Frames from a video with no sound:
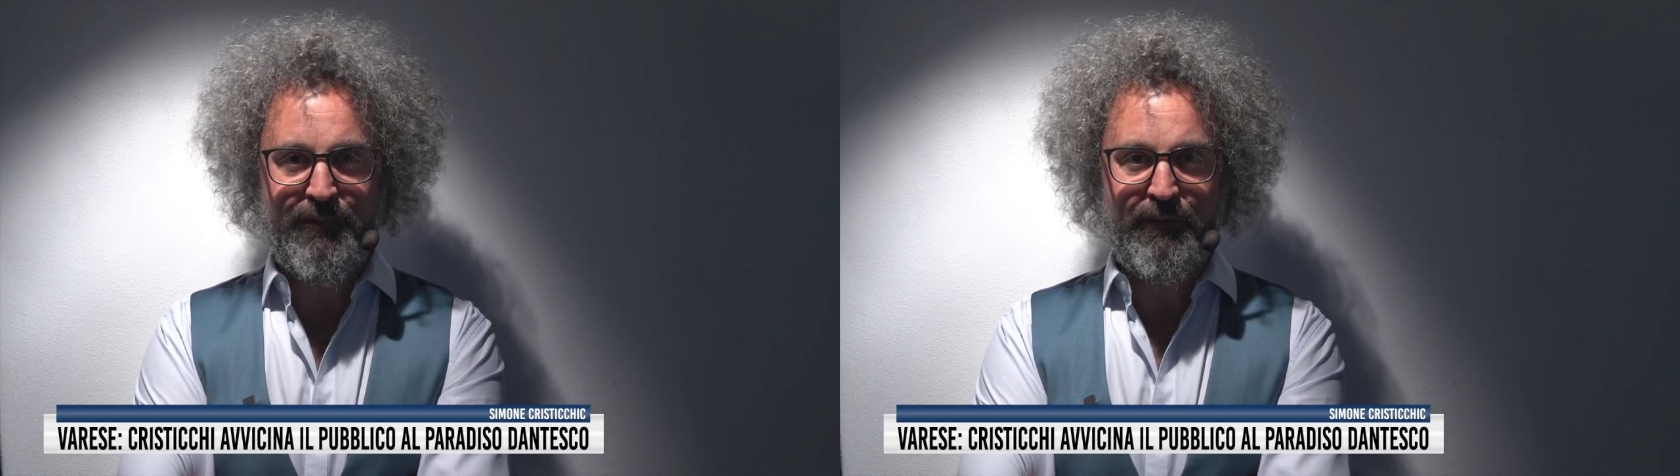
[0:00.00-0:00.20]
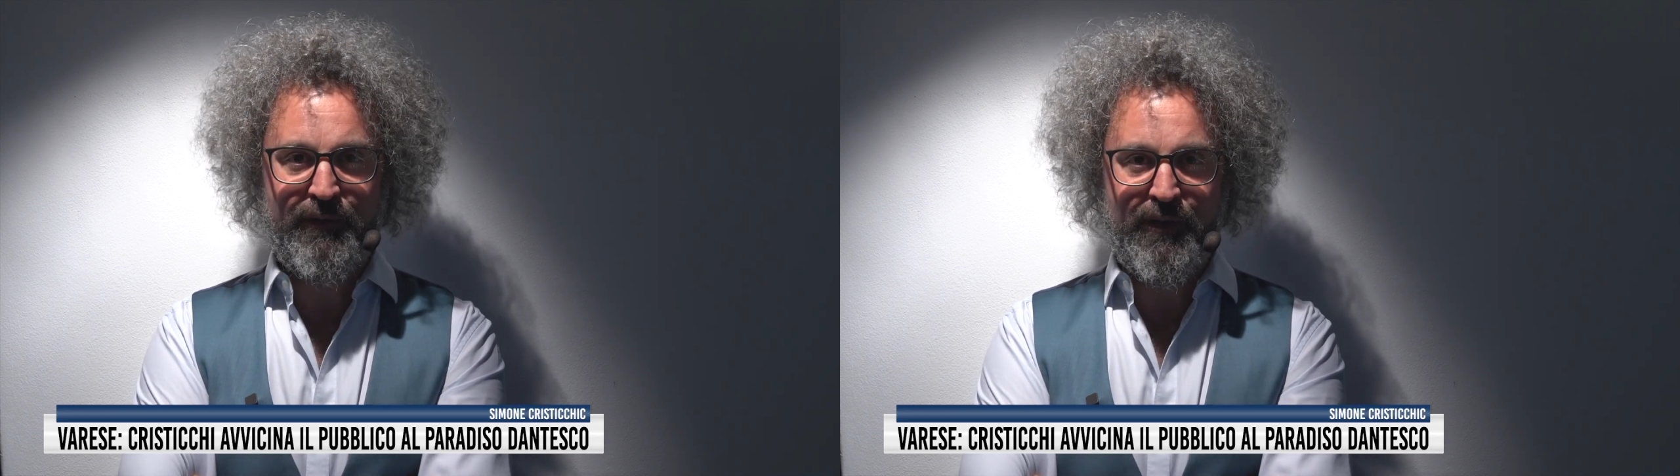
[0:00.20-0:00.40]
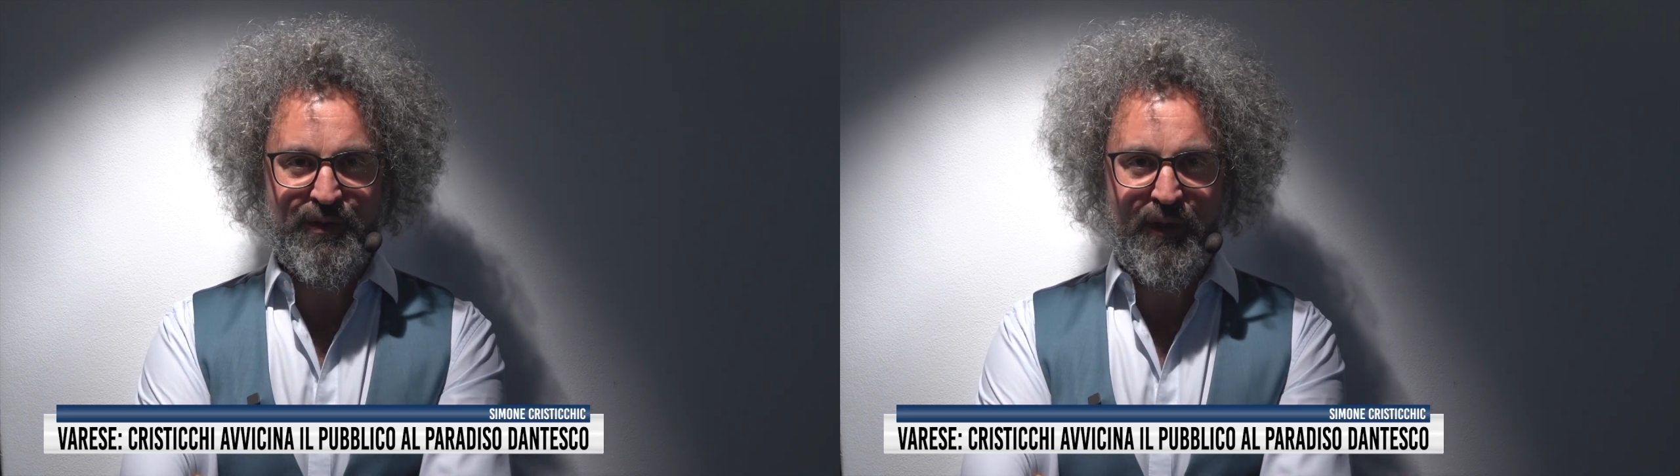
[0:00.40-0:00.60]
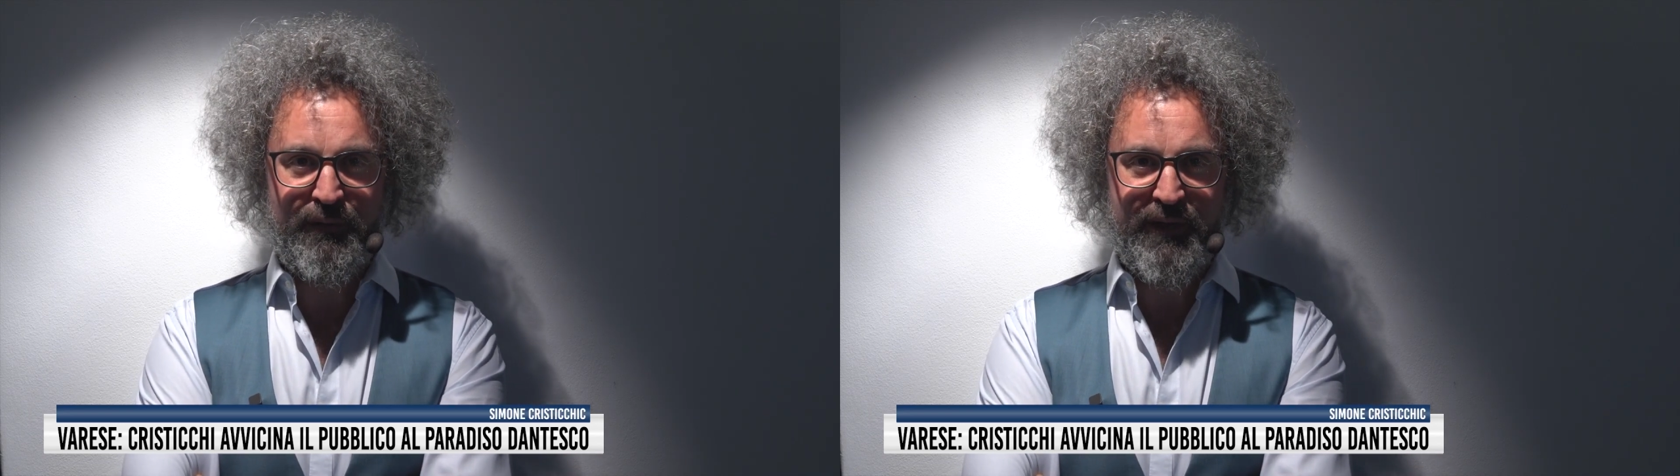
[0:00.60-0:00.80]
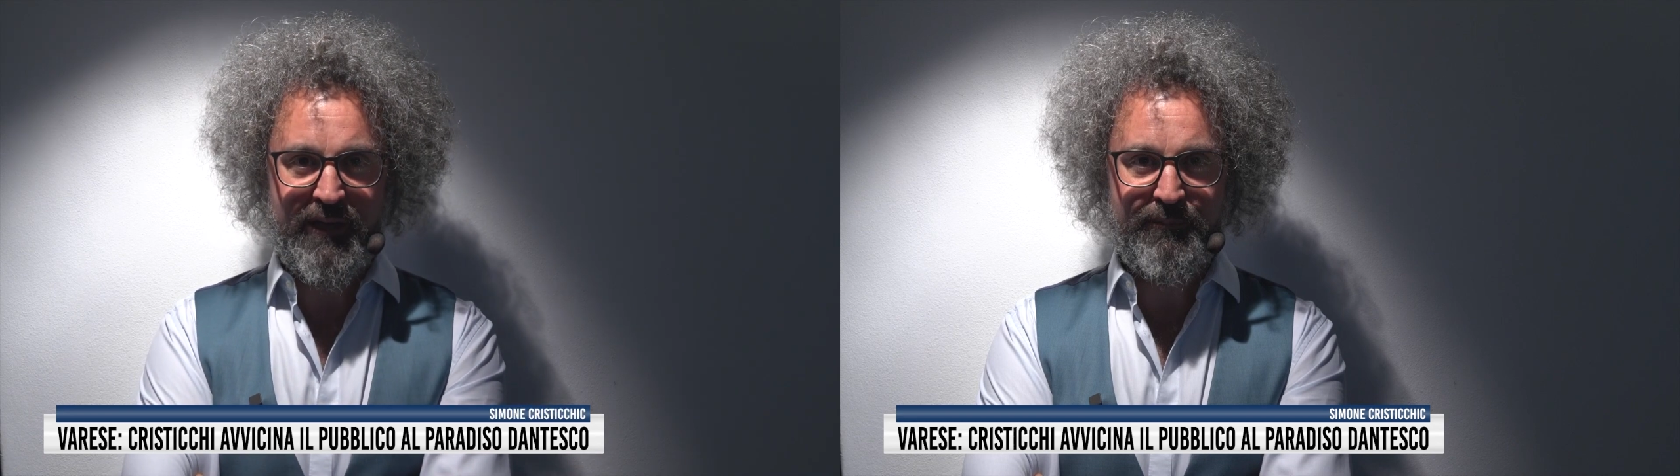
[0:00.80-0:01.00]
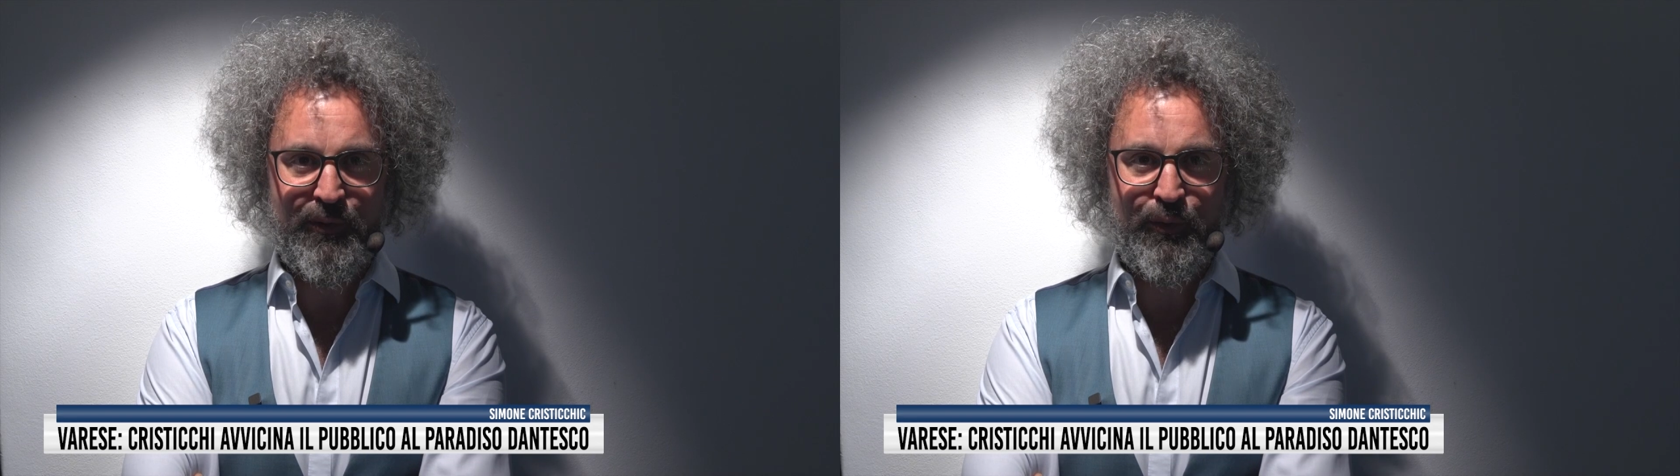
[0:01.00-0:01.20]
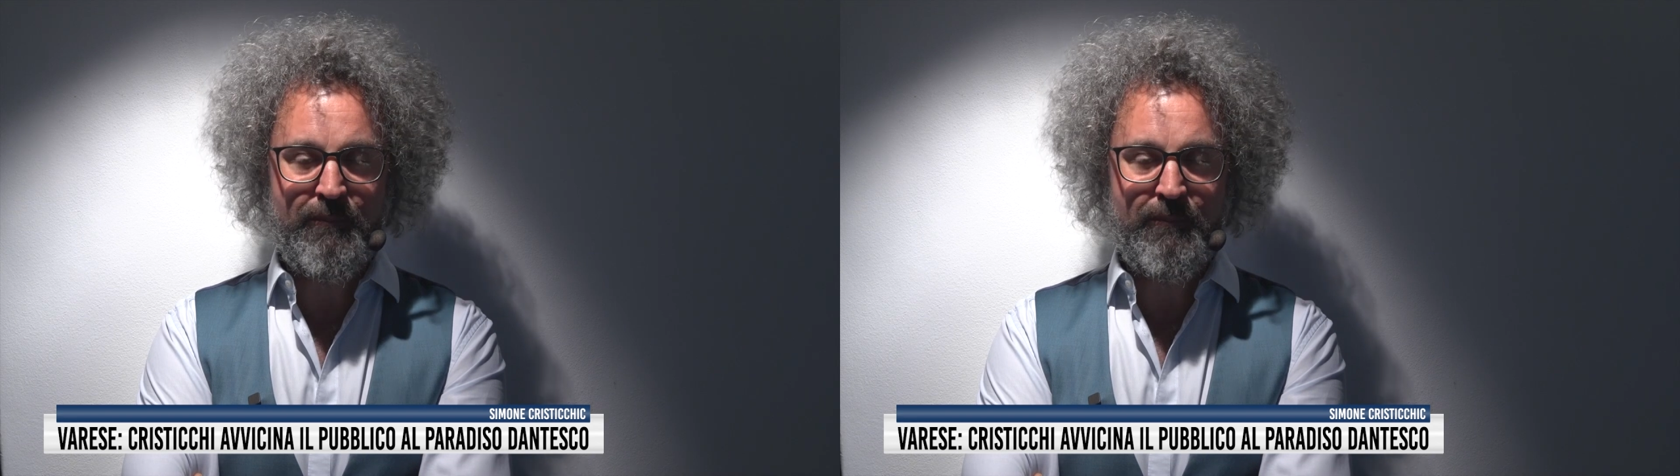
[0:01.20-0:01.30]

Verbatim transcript: più filosofica, più